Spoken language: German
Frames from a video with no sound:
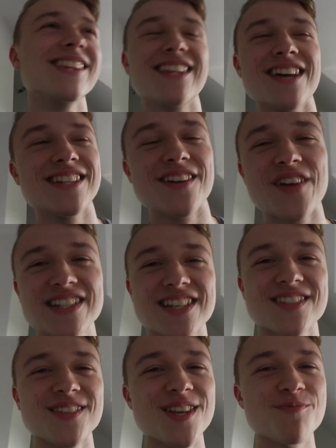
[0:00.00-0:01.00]
Der, der, weiß
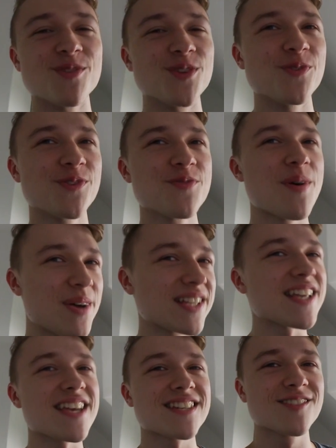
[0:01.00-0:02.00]
das noch nicht mit YouTube, aber
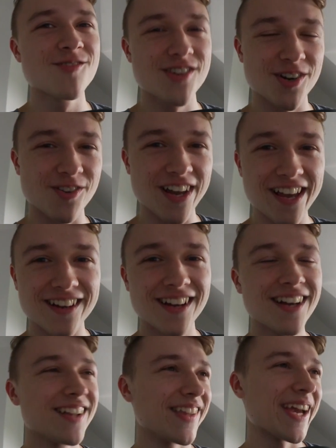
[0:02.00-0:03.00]
ist echt ein guter
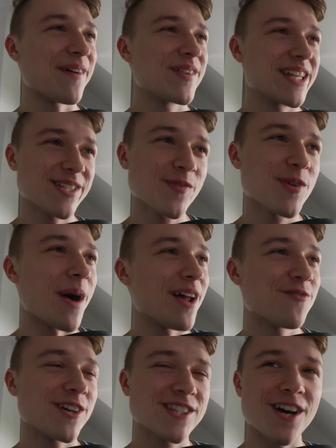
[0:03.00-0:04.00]
Kollege. Den kann man das ruhig mal
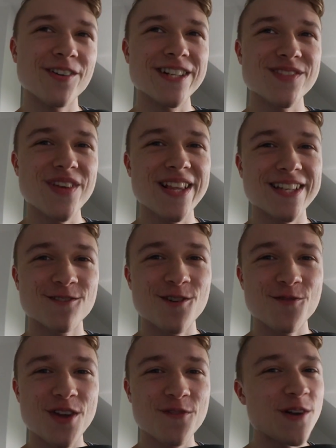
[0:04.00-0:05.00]
anvertrauen. Deswegen, das wird
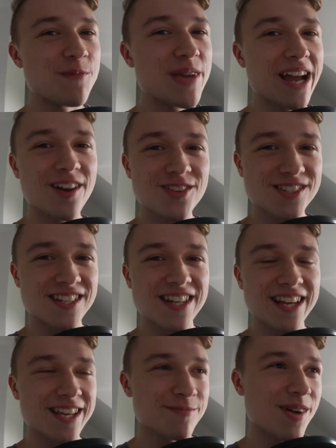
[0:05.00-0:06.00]
auf jeden Fall mega lustig,
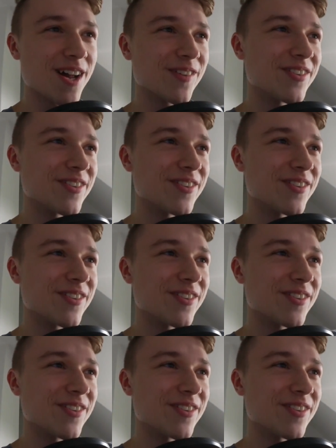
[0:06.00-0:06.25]
denke ich mal.